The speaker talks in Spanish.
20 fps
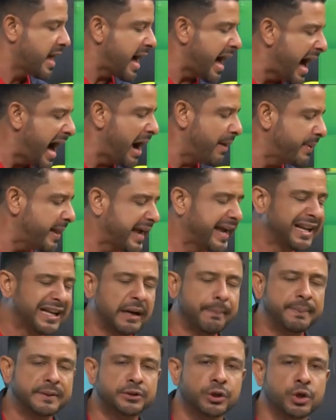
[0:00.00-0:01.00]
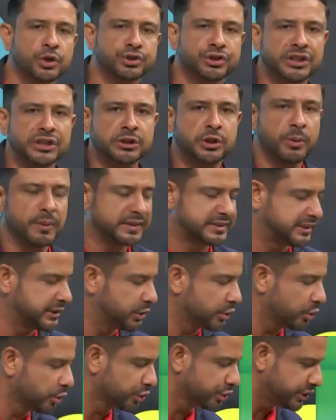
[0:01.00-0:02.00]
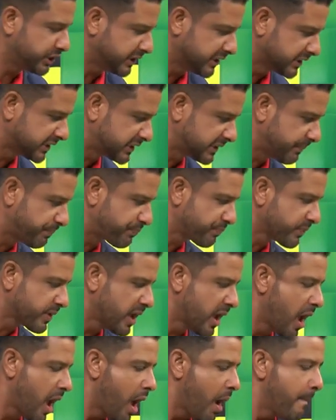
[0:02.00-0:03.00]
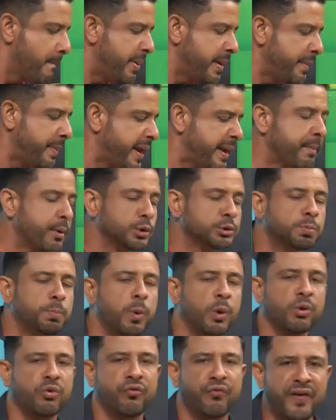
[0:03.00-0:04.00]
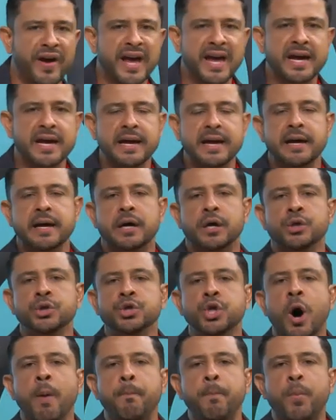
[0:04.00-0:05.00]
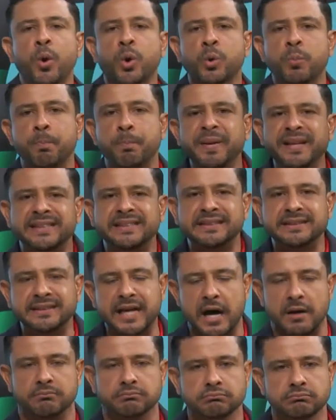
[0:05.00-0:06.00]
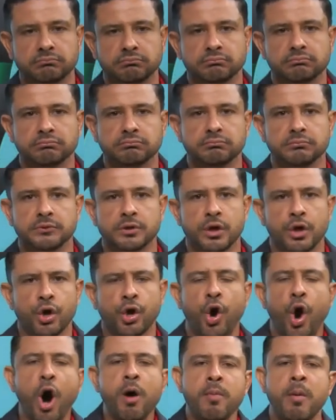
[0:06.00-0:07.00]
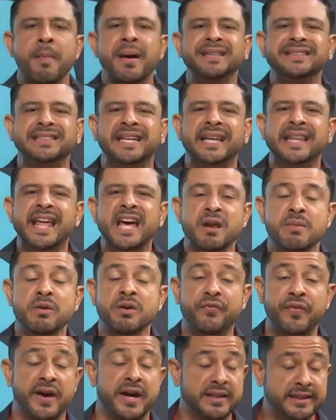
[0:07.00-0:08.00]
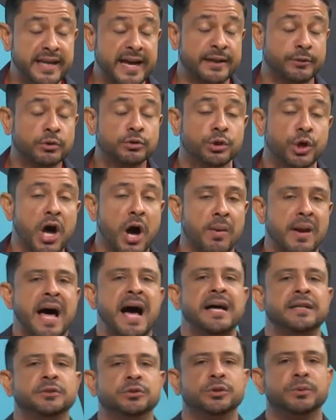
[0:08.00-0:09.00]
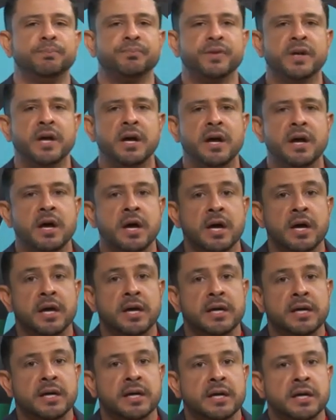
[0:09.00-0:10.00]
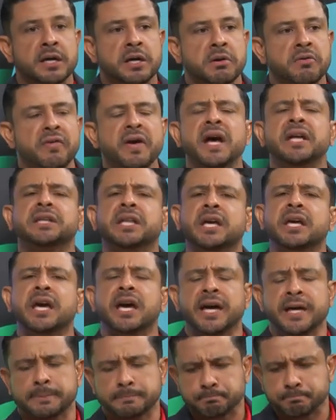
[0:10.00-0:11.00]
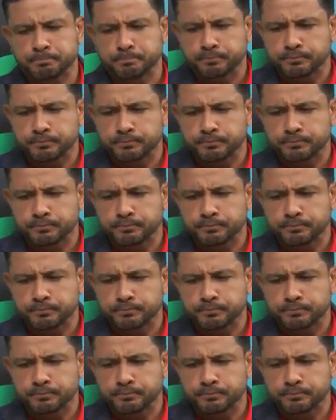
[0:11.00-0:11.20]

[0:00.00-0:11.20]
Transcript: habla en el capítulo 5, versículo 7. Vivimos por fe, no por vista. ¿Cómo mantener mi fe? De eso estoy hablando. Fíjate que